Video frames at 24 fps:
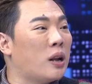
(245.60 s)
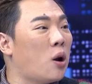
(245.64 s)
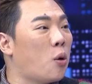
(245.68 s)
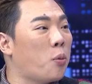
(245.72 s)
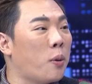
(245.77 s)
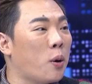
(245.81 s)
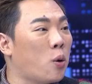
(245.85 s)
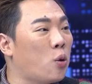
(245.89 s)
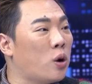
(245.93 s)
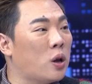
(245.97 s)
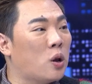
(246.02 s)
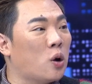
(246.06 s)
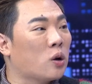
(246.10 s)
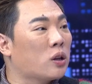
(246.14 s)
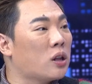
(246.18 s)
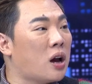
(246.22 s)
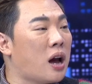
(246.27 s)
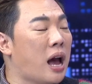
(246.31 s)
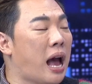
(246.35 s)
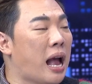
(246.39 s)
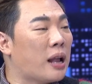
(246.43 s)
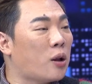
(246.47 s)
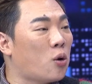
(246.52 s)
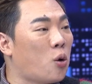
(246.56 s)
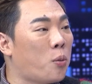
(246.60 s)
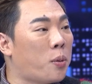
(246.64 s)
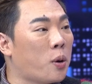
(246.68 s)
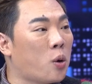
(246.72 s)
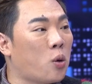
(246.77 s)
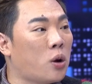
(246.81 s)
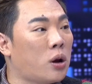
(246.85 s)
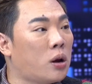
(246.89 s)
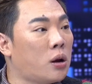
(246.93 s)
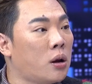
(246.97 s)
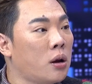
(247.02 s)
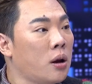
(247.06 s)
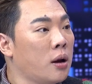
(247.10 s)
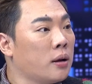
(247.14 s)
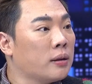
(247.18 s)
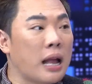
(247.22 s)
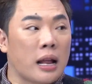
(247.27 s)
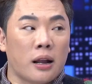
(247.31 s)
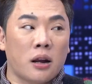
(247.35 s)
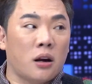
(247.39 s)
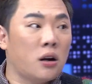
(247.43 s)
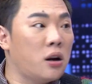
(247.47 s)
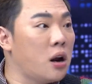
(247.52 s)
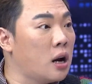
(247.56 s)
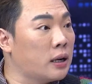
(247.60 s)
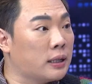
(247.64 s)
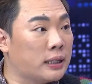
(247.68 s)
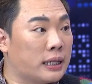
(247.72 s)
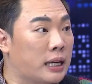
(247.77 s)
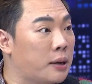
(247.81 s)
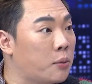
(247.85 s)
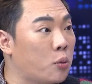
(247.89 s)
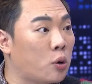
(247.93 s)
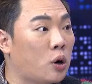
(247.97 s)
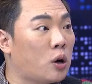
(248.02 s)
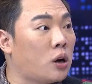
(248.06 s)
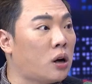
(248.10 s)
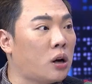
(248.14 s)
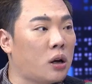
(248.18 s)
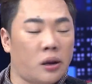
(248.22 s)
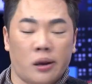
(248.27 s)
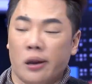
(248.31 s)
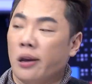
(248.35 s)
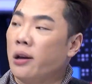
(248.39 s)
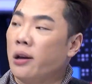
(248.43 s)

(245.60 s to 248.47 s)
ที่เราไปคุยดร.อาจไปคุยนั่นคือเรื่องจริงหมดเลย